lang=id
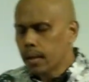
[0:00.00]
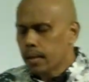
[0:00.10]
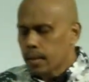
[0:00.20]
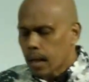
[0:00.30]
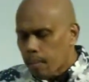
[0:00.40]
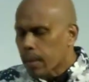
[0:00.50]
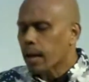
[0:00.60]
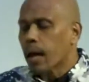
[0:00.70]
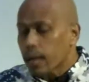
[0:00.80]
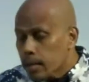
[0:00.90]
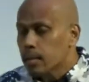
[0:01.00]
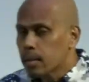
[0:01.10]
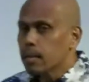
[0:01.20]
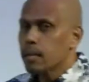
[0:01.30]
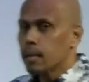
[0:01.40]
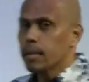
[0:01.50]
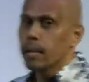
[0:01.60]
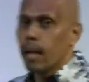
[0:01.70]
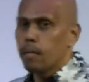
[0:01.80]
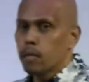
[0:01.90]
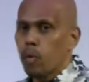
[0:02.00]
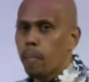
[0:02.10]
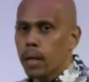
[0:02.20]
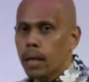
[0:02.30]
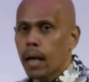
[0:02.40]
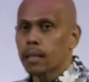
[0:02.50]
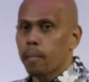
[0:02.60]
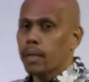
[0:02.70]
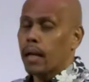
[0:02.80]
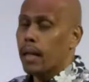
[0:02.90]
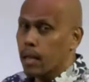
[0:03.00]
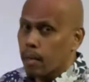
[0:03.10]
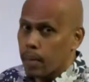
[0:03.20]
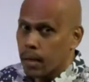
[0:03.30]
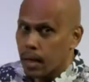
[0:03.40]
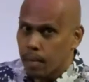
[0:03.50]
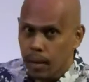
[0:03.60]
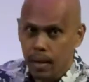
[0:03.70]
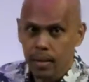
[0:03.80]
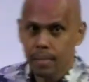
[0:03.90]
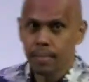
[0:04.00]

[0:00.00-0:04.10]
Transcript: Saya nggak pernah nangis di dalam sebuah pernikahan sampai saya datang ke pernikahannya mereka.